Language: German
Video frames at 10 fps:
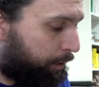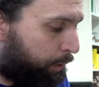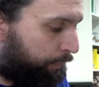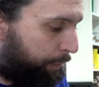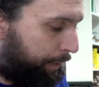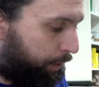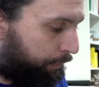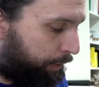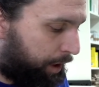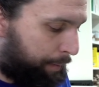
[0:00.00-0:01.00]
Durchverbindung
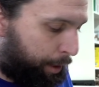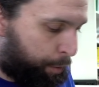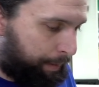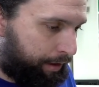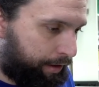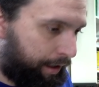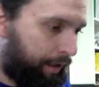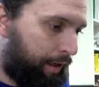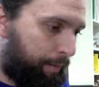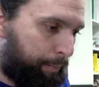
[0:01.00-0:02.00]
von der Messspitze
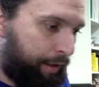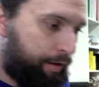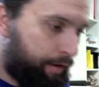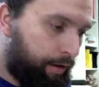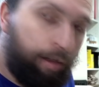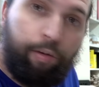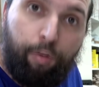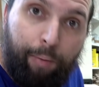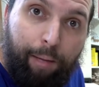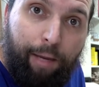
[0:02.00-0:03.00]
bis zu
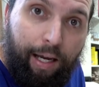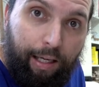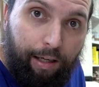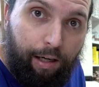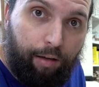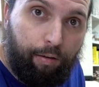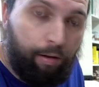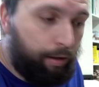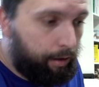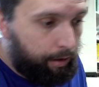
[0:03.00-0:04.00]
meinem Eingang.
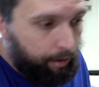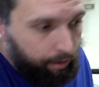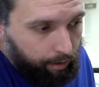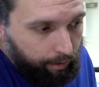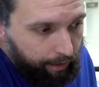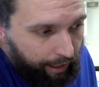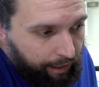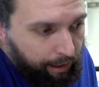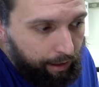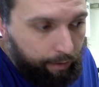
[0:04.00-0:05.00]
Der
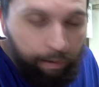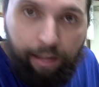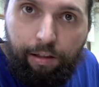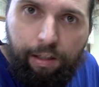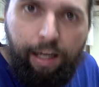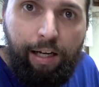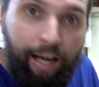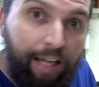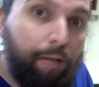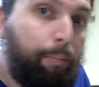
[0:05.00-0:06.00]
Eingang hat in der Regel
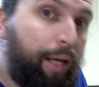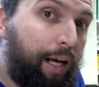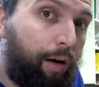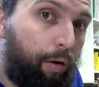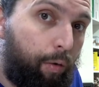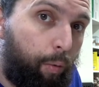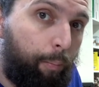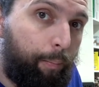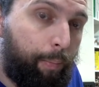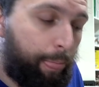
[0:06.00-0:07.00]
einen
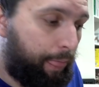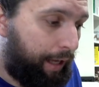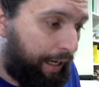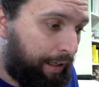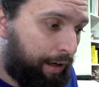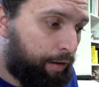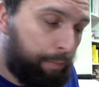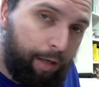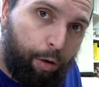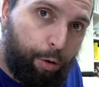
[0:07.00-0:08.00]
Mega-Ohm
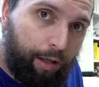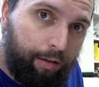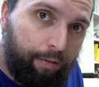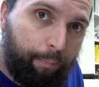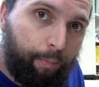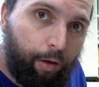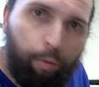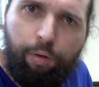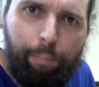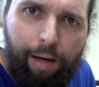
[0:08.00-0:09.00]
Eingangswiderstand
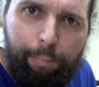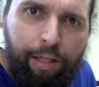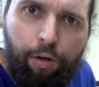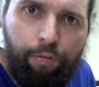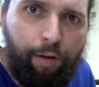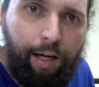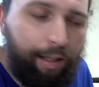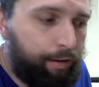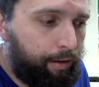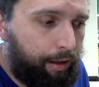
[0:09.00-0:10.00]
und ein paar
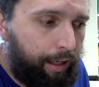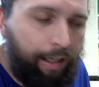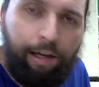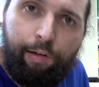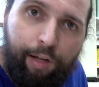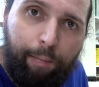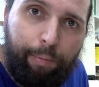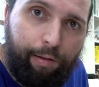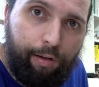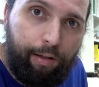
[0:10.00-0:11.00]
Picofarad
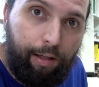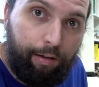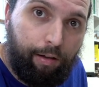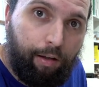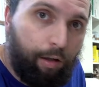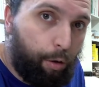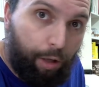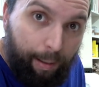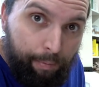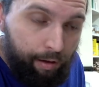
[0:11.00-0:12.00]
Eingangskapazität.
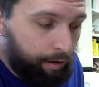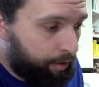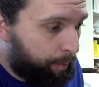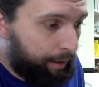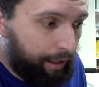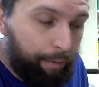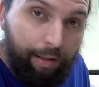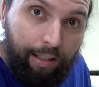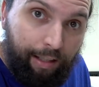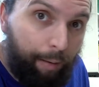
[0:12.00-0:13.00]
Schreibt es ins Kommentar, wenn
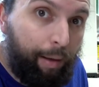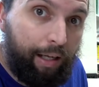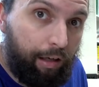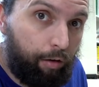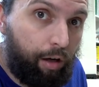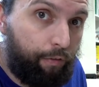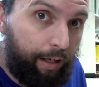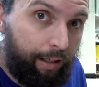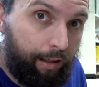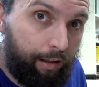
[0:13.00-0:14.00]
ich da mal genau drauf
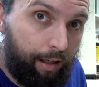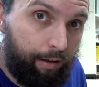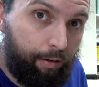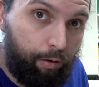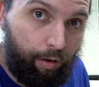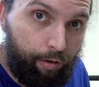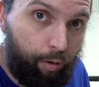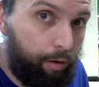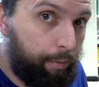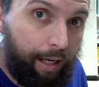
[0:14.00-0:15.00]
eingehen kann oder
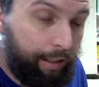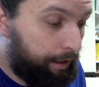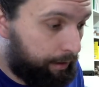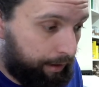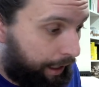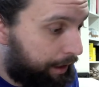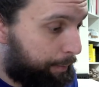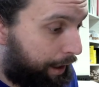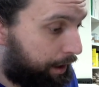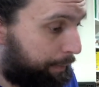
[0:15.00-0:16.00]
soll. Kann ich gerne
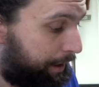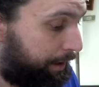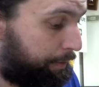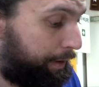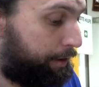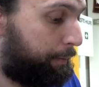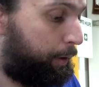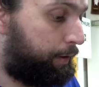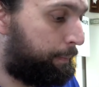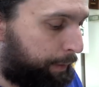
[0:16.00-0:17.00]
machen, wenn ihr das wissen
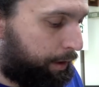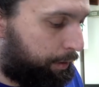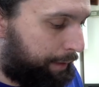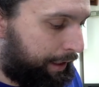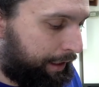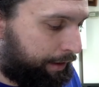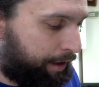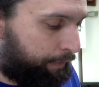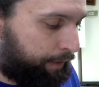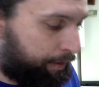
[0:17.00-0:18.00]
wollt. Und wenn ich jetzt
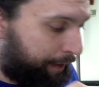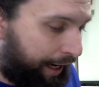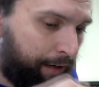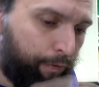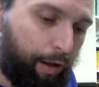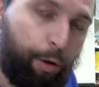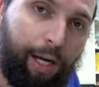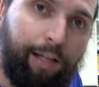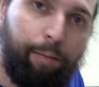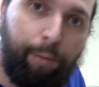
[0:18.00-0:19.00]
hier auf diesen
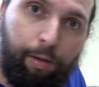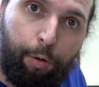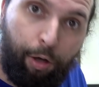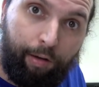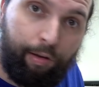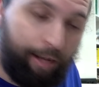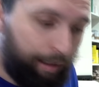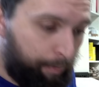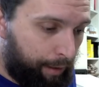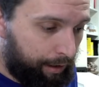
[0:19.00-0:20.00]
Einfachschalter bin, schaue ins
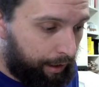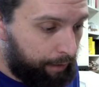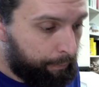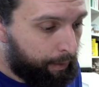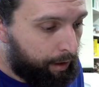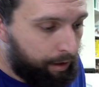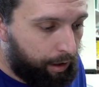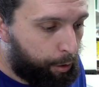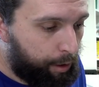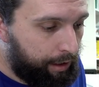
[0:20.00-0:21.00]
Datenblatt rein,
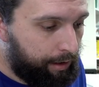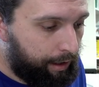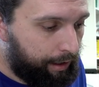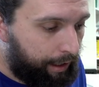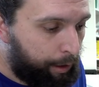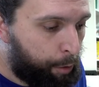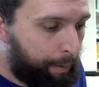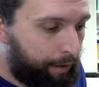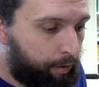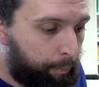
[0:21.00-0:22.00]
dann steht da
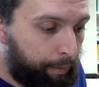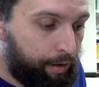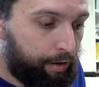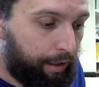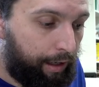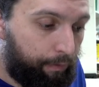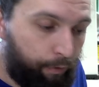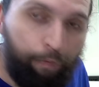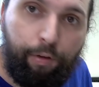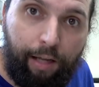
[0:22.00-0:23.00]
Gleichspannung bis
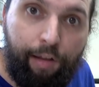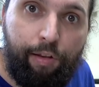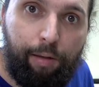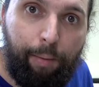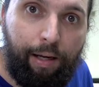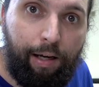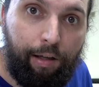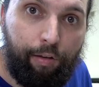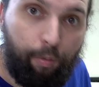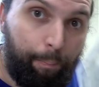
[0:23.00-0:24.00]
35
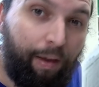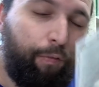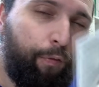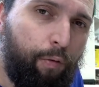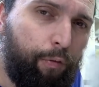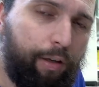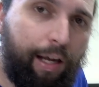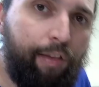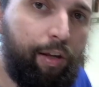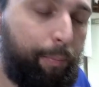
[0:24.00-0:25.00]
MHz. Und bei
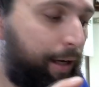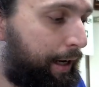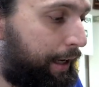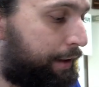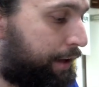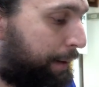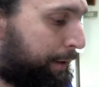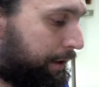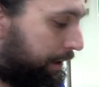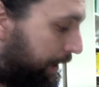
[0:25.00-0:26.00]
35 MHz habe
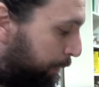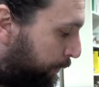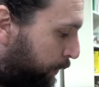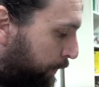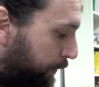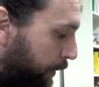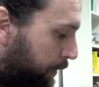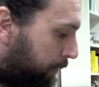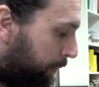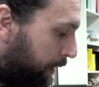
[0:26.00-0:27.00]
ich eine Dämpfung von